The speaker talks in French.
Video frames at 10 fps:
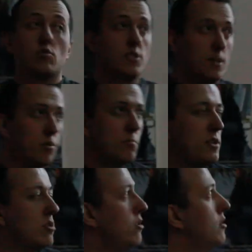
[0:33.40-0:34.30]
dans un premier
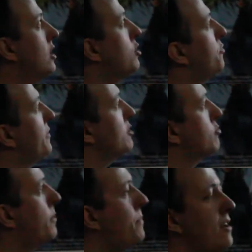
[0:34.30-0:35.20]
temps, de faire ce qu'on
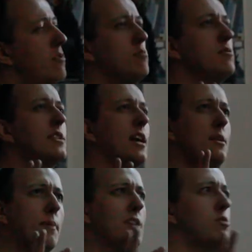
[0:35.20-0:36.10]
appelle une
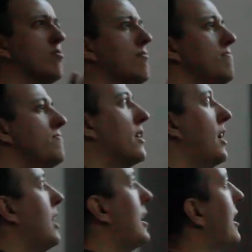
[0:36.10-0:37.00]
calibration.
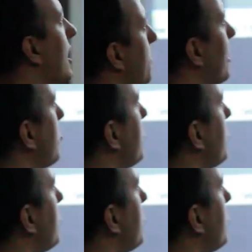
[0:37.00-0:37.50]
La calibration,